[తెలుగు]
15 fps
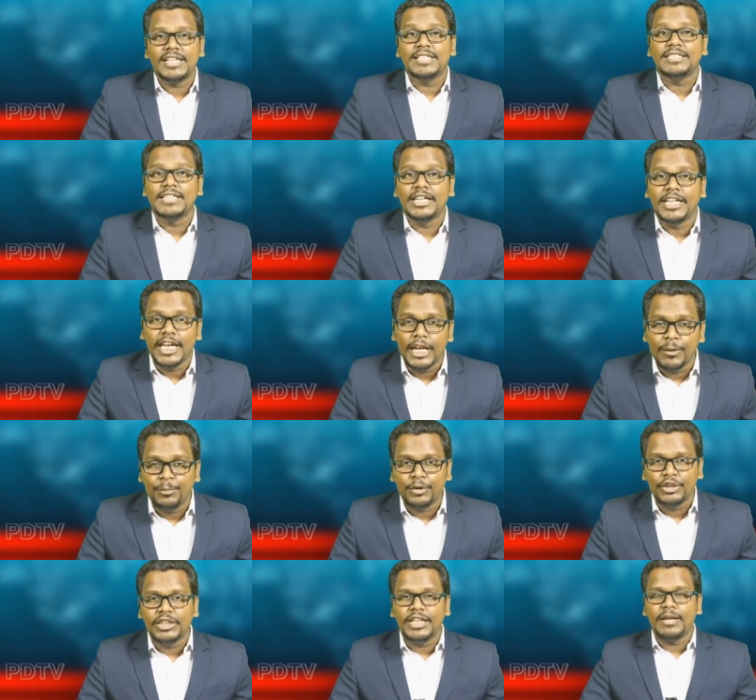చేసి
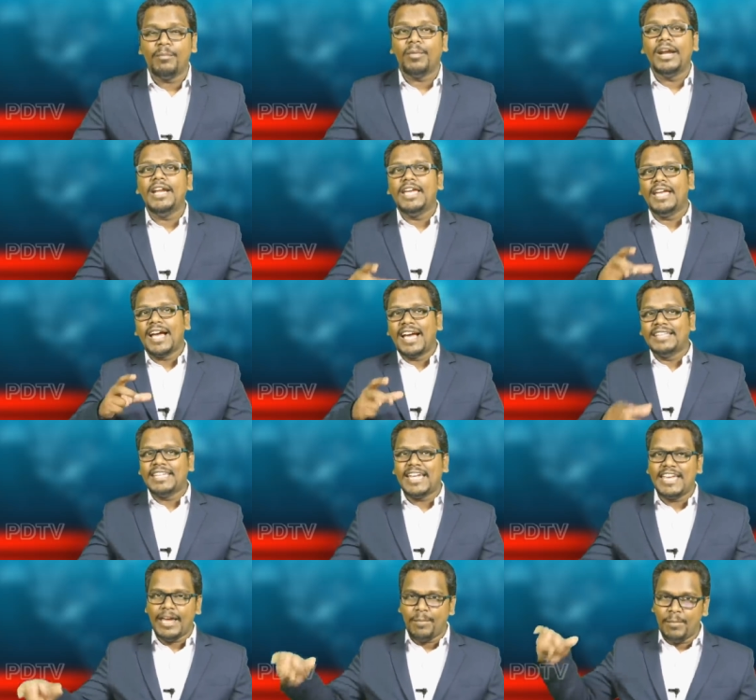గెలుపొంది మళ్ళీ
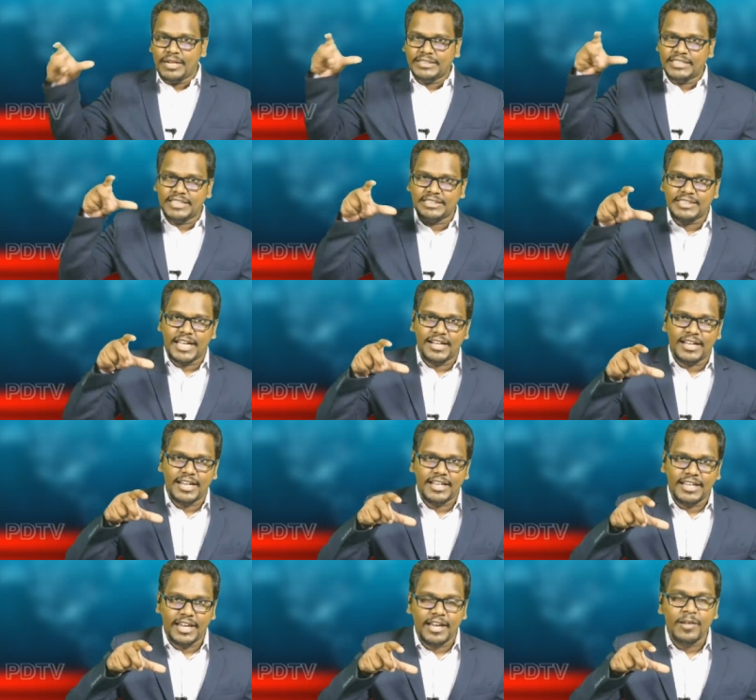అదే ఎమ్మెల్సీ
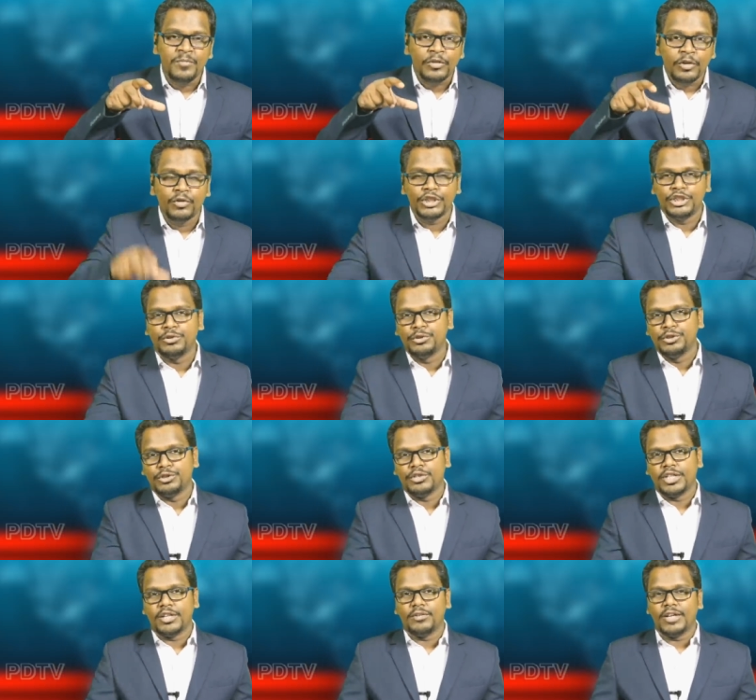స్థానానికి వచ్చి
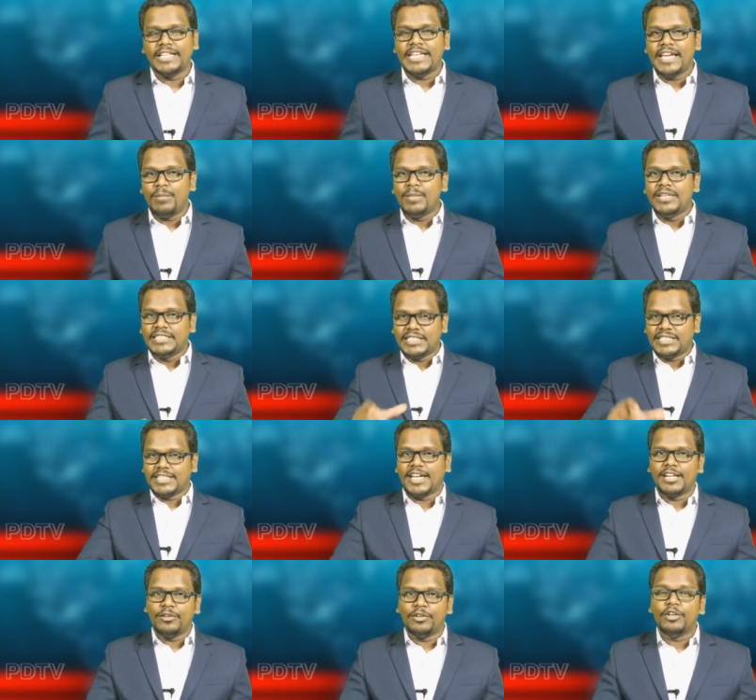కూర్చున్నారు అదే ఎమ్మెల్సీ
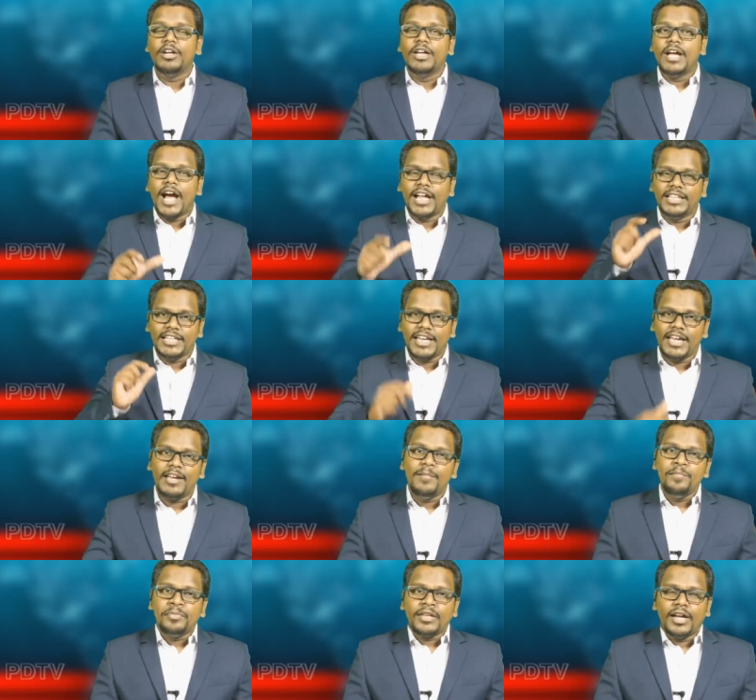స్థానంలో అందుకే
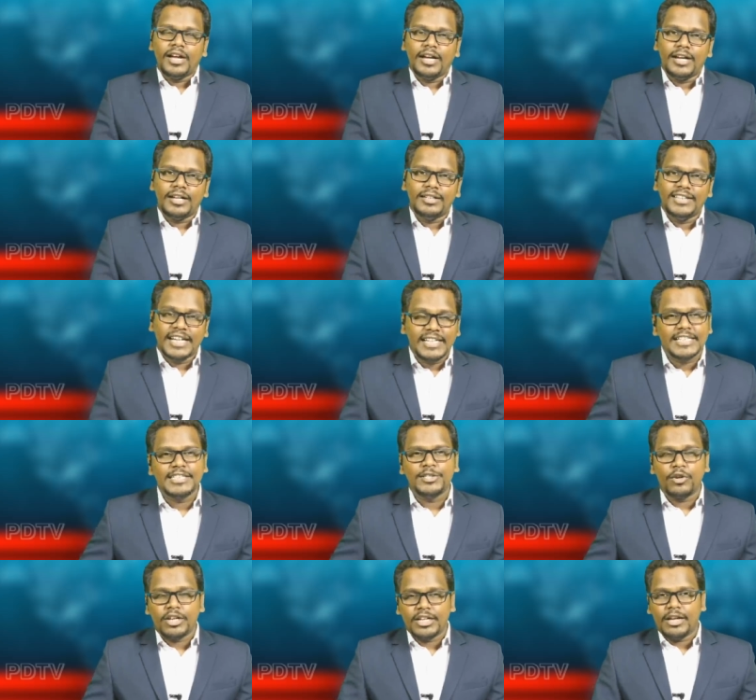దట్
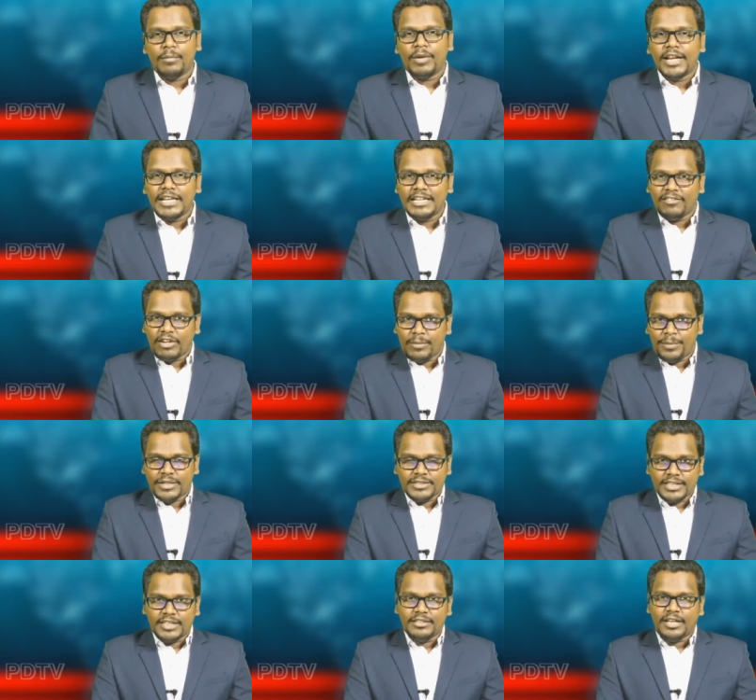ఈజ్ డొక్కా
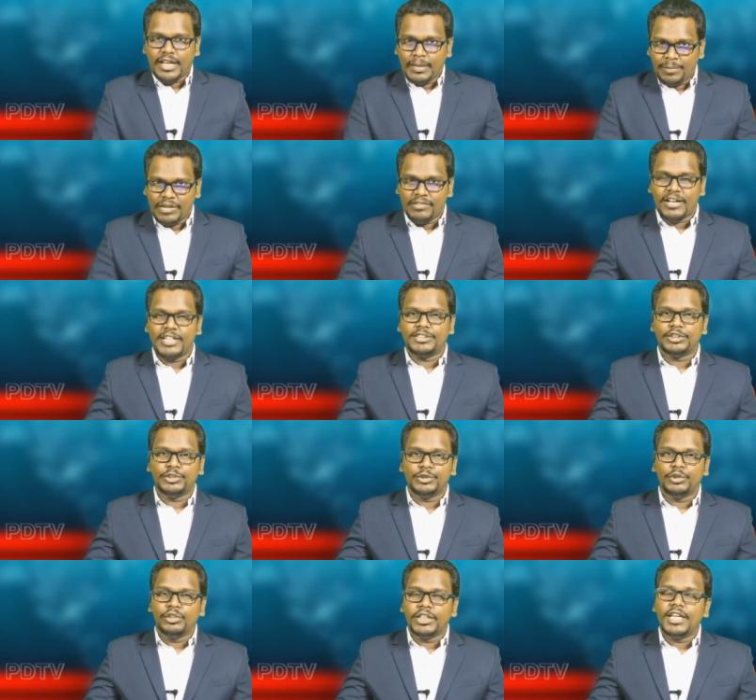మాణిక్యవరప్రసాద్ అని పిలవాల్సి
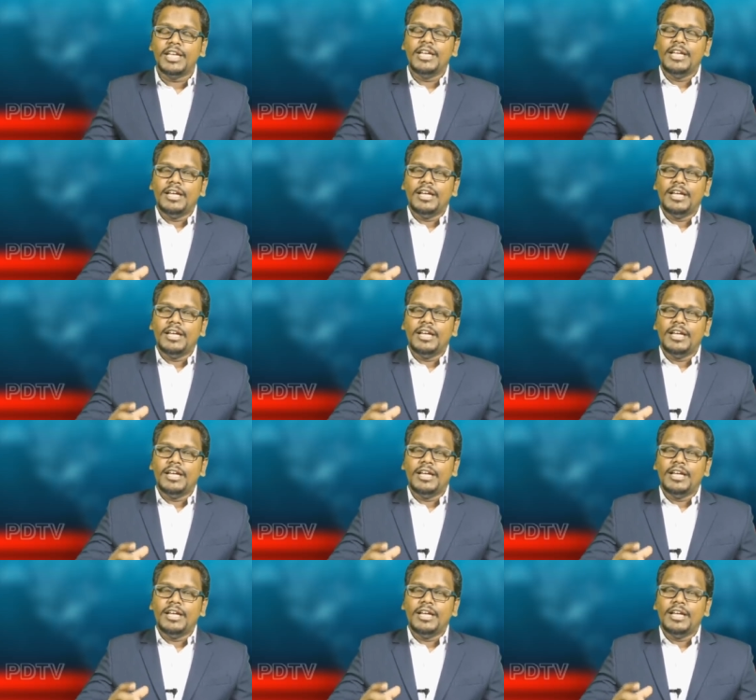వస్తుంది